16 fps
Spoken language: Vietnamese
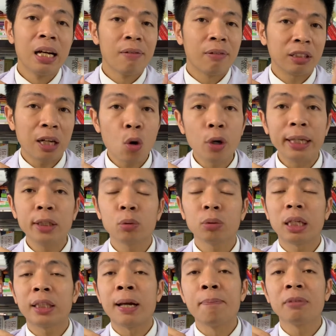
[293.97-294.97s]
và sau khi chúng
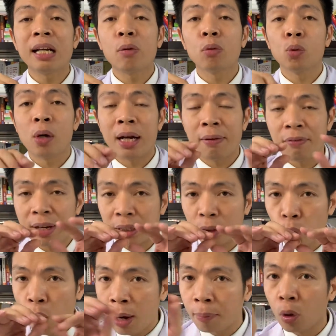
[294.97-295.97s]
ta chấm xong đúng không ạ, và
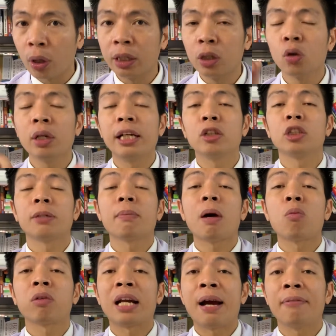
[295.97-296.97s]
toàn bộ cái nốt đấy nó sẽ
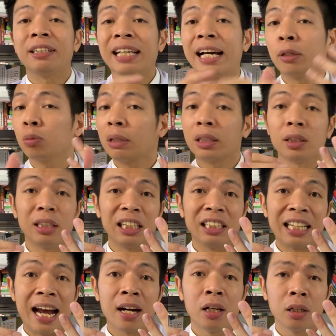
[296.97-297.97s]
bong ra và da chúng ta trở nên
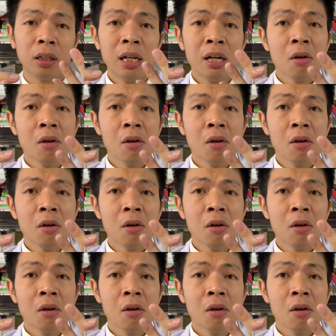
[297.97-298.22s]
sáng hơn.